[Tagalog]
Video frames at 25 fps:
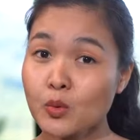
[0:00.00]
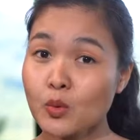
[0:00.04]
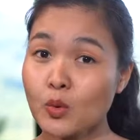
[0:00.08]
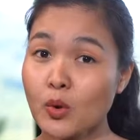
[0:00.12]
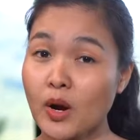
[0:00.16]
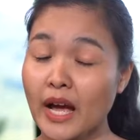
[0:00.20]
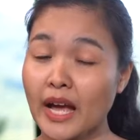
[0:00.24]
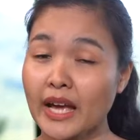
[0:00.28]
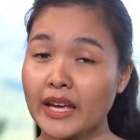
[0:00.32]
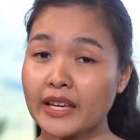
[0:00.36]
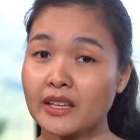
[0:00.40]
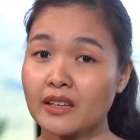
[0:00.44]

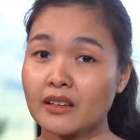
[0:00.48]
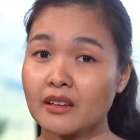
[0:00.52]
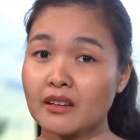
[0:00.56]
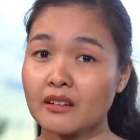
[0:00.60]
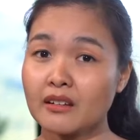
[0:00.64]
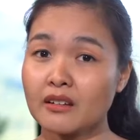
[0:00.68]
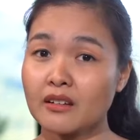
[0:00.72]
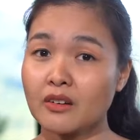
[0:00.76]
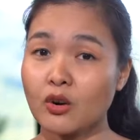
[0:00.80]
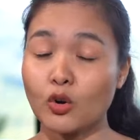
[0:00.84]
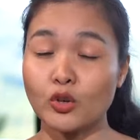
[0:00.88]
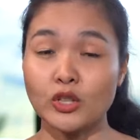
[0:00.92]
buhay,
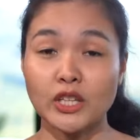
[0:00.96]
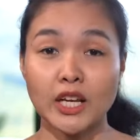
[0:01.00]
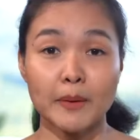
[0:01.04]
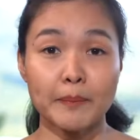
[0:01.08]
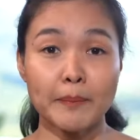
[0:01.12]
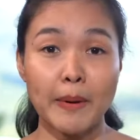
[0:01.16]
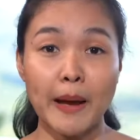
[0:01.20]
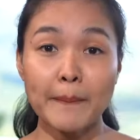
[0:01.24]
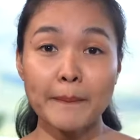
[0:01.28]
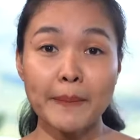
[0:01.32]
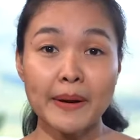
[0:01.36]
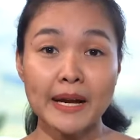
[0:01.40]
o
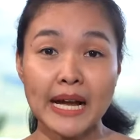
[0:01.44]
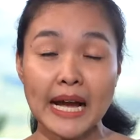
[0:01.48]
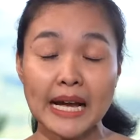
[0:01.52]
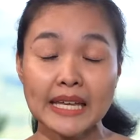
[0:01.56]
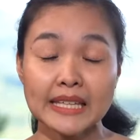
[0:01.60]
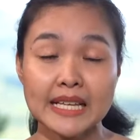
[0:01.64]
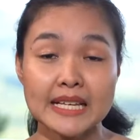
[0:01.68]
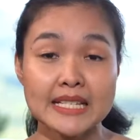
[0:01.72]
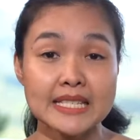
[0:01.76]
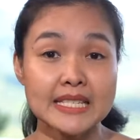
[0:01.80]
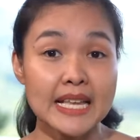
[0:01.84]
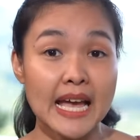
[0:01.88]

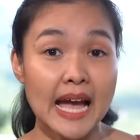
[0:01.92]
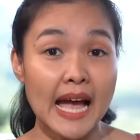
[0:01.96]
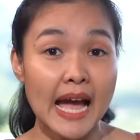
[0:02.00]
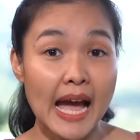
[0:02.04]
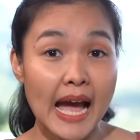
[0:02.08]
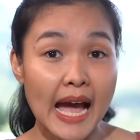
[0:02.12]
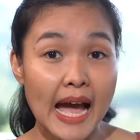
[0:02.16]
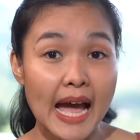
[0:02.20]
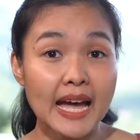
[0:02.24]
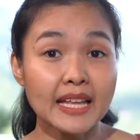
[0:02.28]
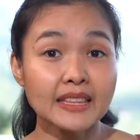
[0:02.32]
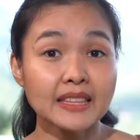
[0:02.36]
nagpapagana sa
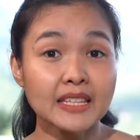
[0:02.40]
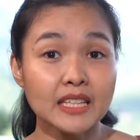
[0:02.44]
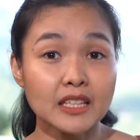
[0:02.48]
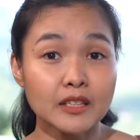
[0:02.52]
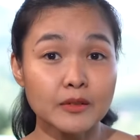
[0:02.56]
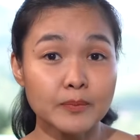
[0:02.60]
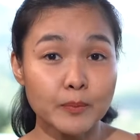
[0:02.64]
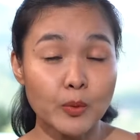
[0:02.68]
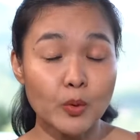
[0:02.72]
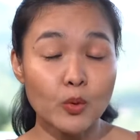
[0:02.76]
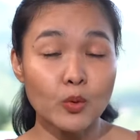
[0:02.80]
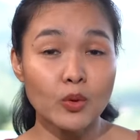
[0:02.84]

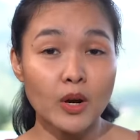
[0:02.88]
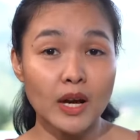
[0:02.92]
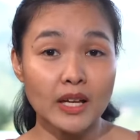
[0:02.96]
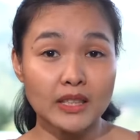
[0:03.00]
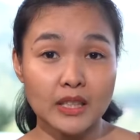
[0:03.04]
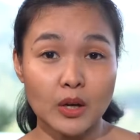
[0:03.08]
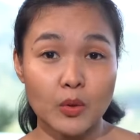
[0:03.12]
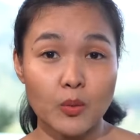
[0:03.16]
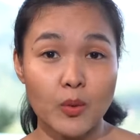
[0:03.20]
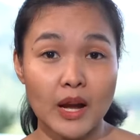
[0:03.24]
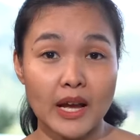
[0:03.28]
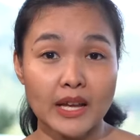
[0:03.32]
atin pong
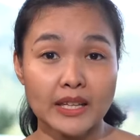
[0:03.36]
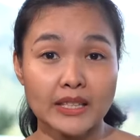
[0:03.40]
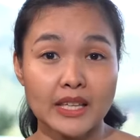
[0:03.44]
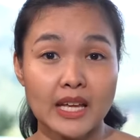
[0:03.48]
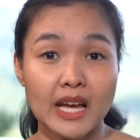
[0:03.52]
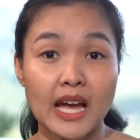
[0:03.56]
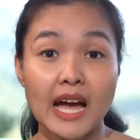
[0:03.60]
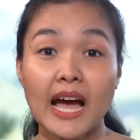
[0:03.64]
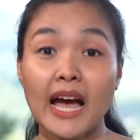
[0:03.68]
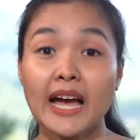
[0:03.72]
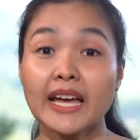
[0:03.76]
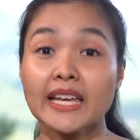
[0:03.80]
katawan
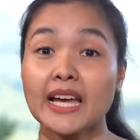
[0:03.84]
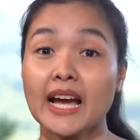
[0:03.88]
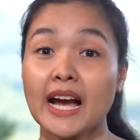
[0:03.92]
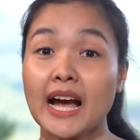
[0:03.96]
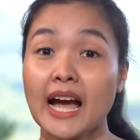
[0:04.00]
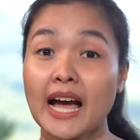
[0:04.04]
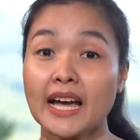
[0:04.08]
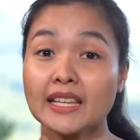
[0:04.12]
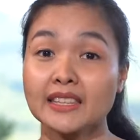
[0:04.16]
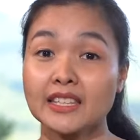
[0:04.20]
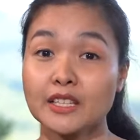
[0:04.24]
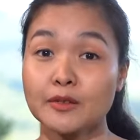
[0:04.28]
ay ang
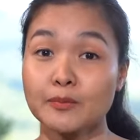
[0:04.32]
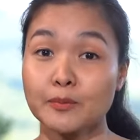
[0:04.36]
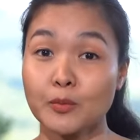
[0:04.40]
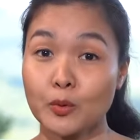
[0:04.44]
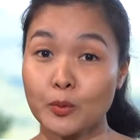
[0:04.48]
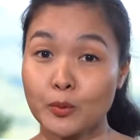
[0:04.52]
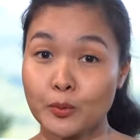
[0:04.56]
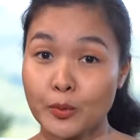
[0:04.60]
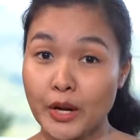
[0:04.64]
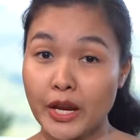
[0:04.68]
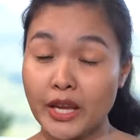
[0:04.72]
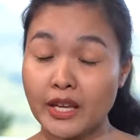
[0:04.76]
atin
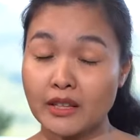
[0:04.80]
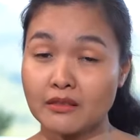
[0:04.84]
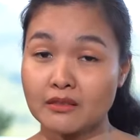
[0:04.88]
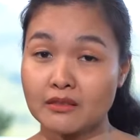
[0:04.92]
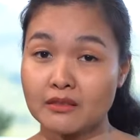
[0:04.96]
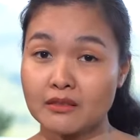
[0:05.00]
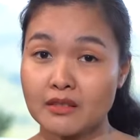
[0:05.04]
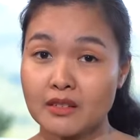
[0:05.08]
pong brain.